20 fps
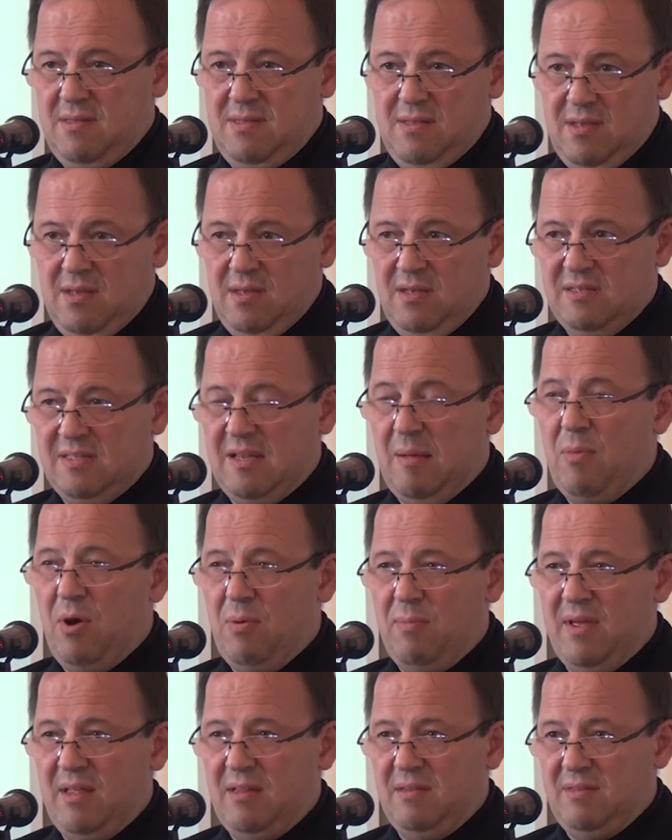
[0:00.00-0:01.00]
E, za
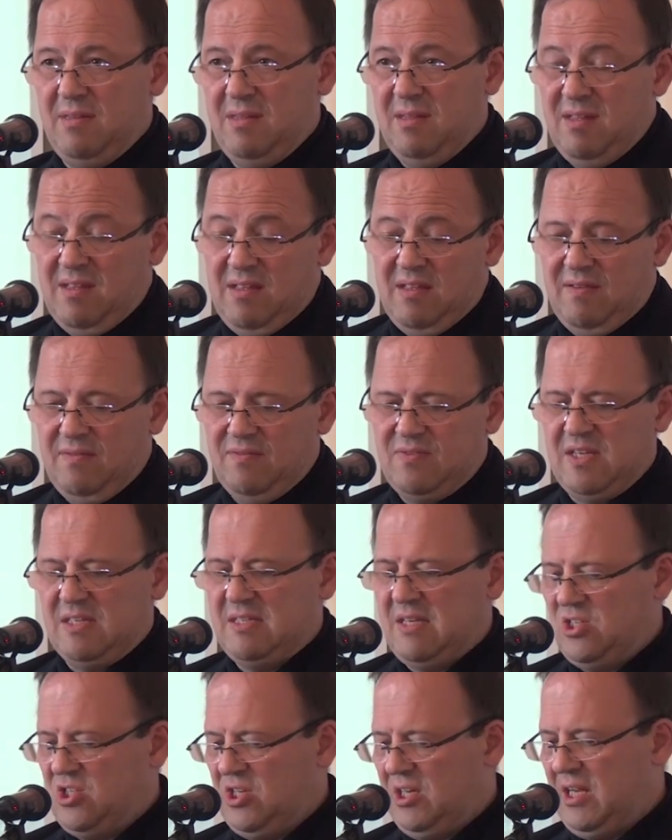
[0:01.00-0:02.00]
moment w
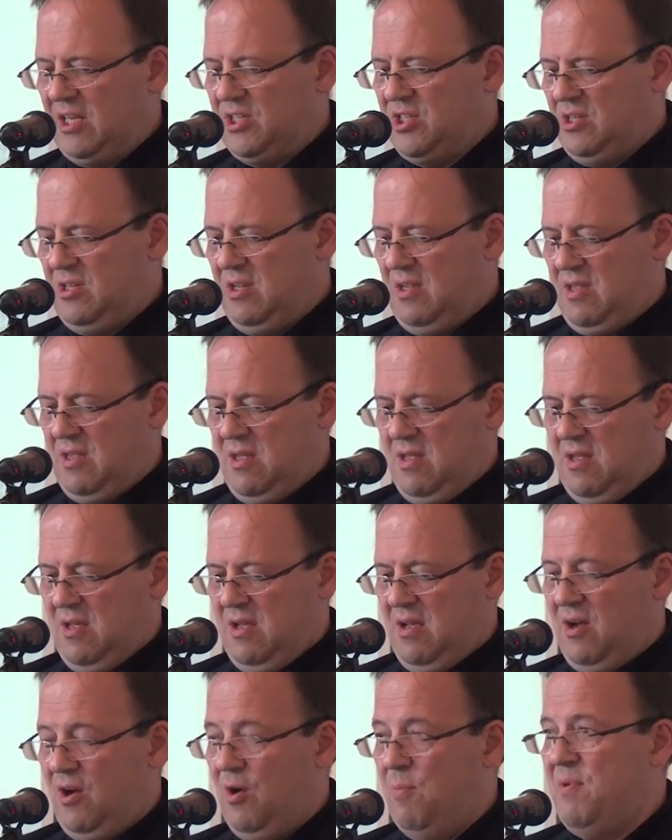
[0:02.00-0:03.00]
zasadzie każdy
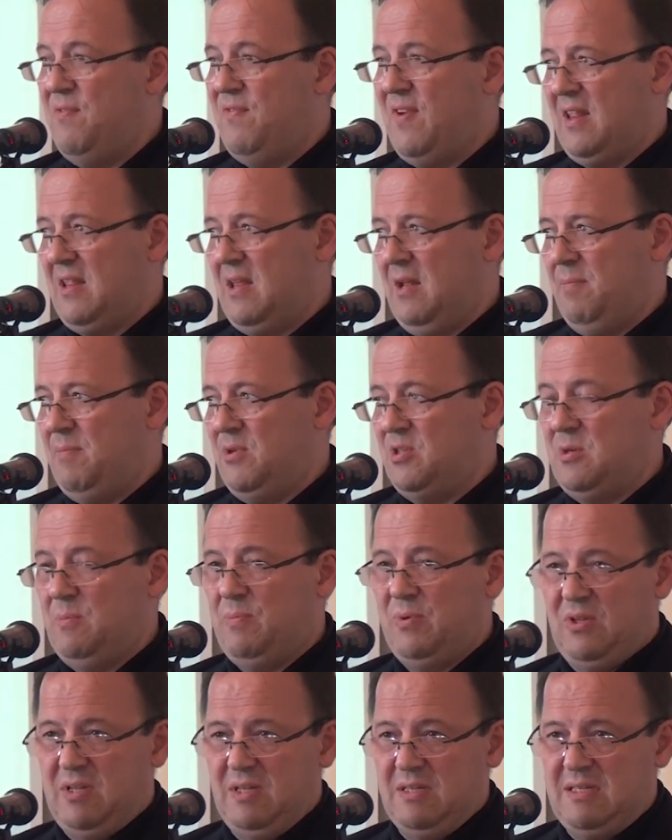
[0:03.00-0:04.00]
obywatel będzie
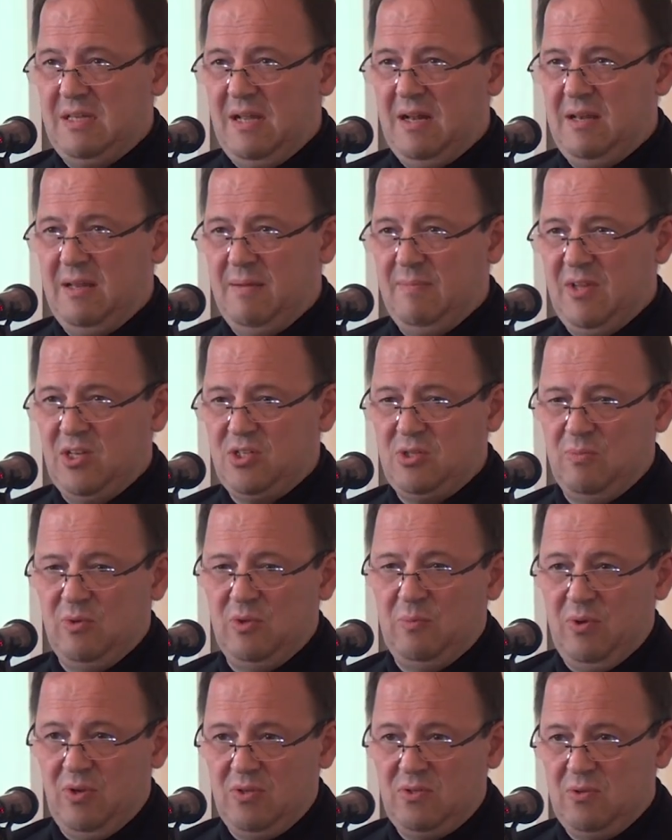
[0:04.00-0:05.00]
potencjalnym naszym
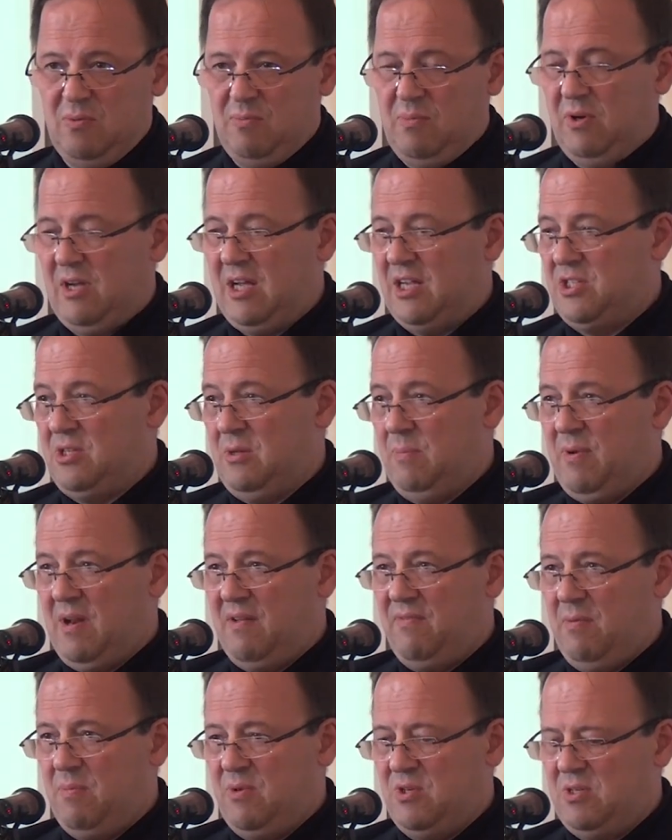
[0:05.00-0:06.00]
odbiorcą, bo każdy
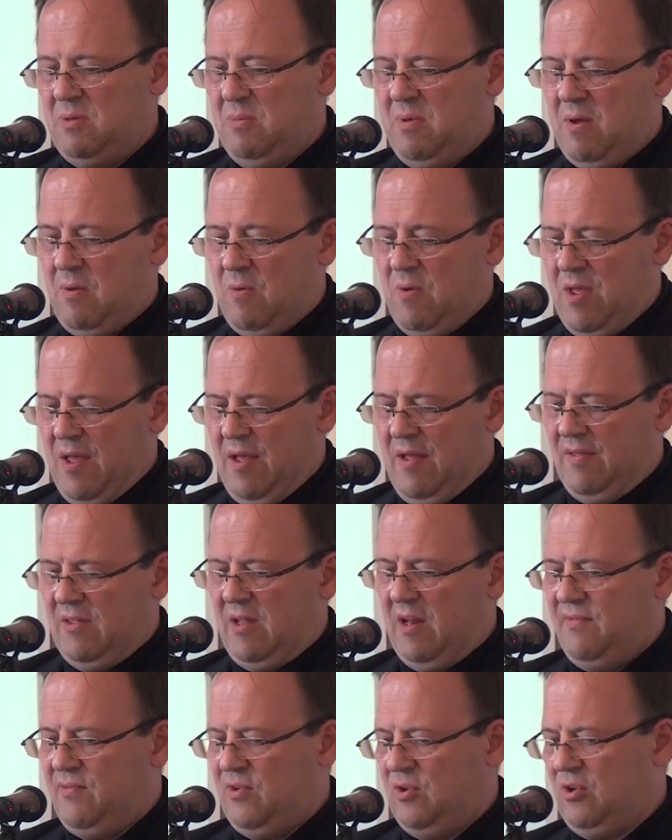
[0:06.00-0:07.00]
prawie będzie miał
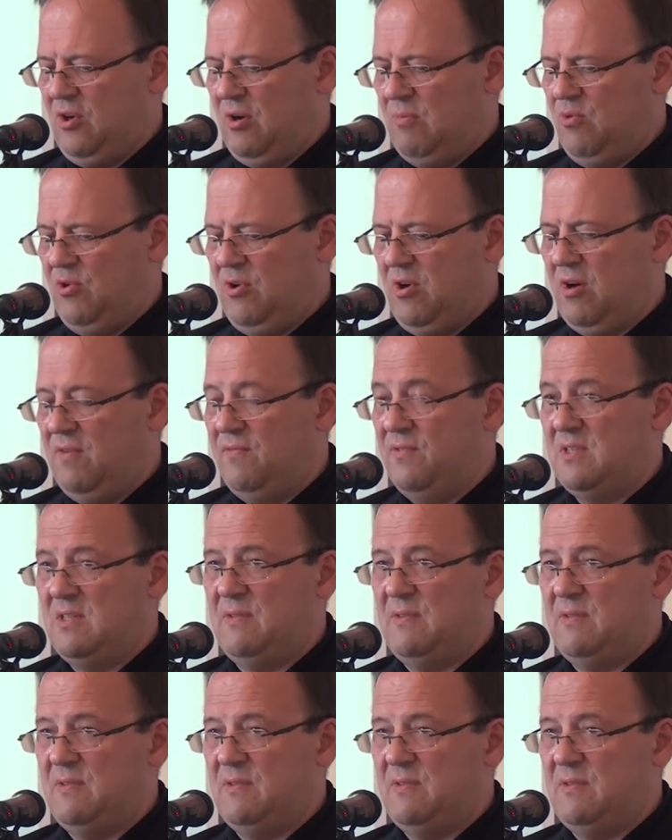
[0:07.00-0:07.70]
telefon komórkowy.